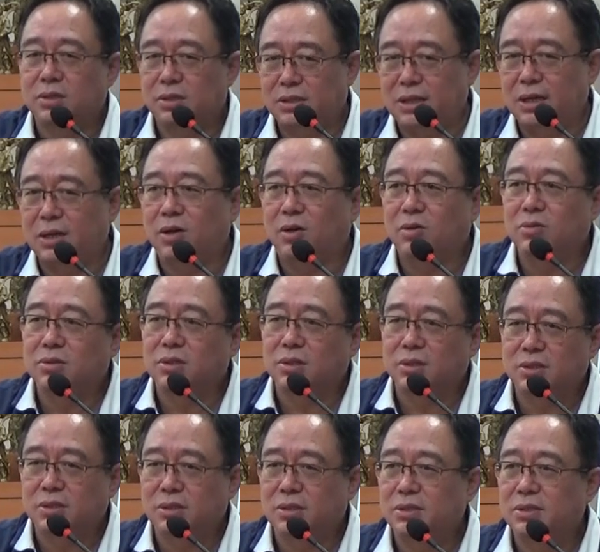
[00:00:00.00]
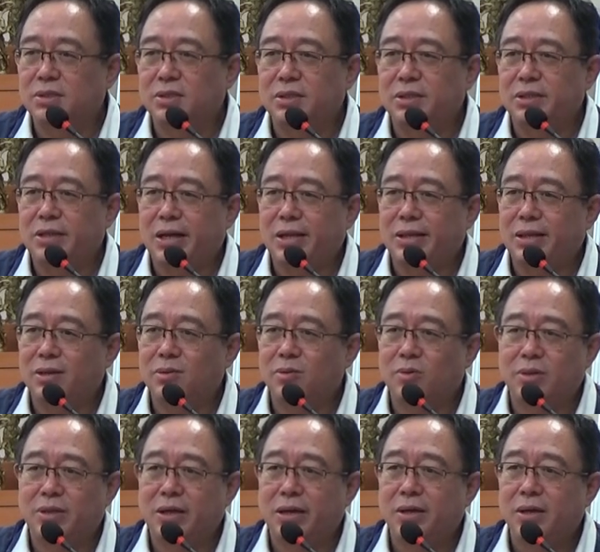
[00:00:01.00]
再高层次，紫金大单
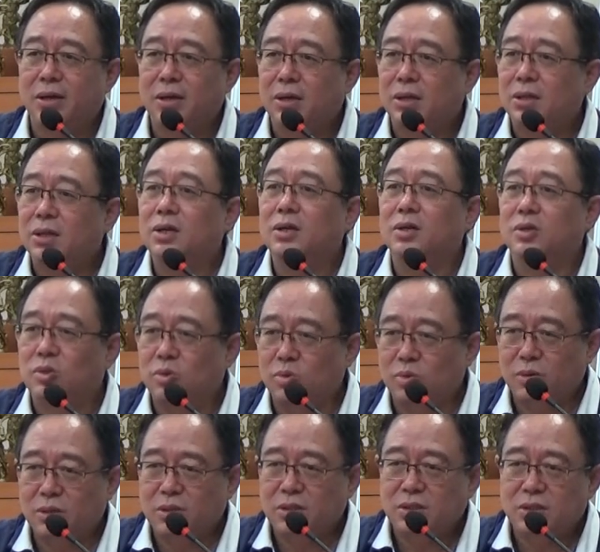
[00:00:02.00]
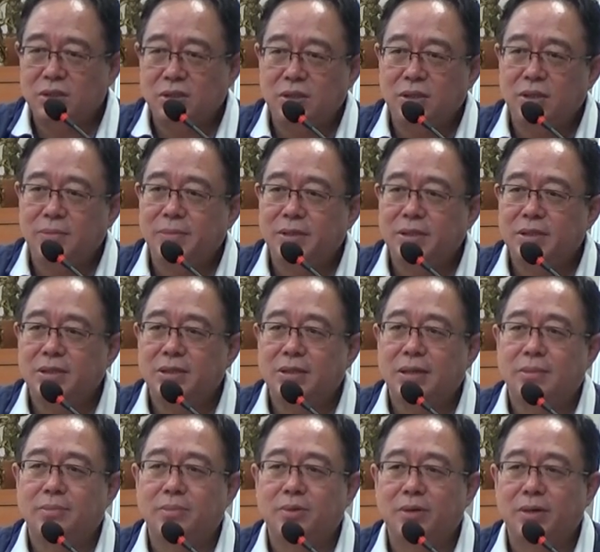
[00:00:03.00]
过单。那个时候我已经移民新
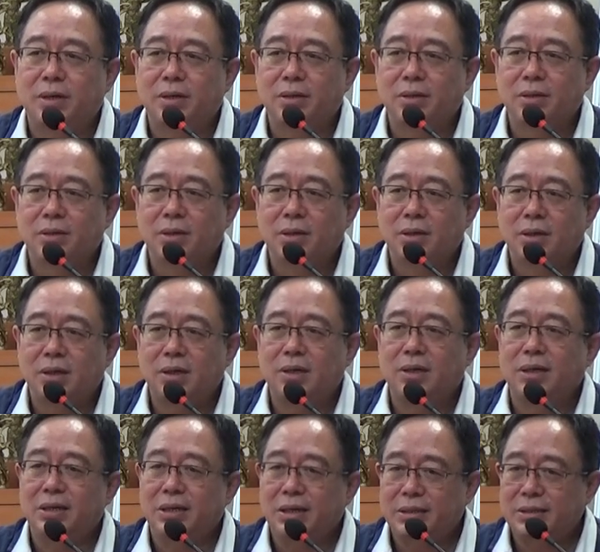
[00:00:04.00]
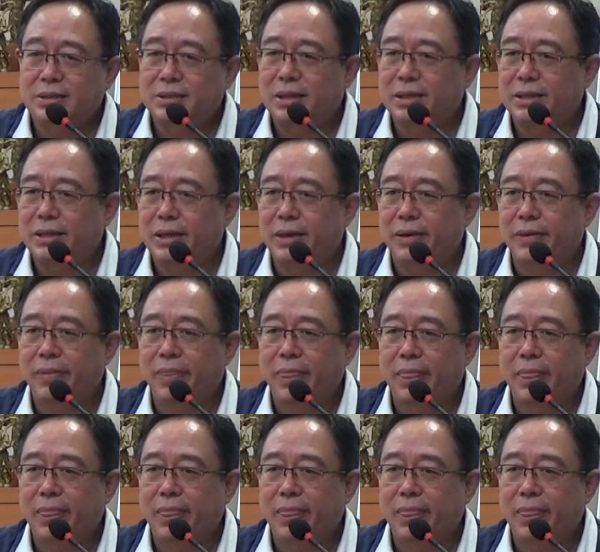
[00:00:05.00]
加坡了，二零零三年。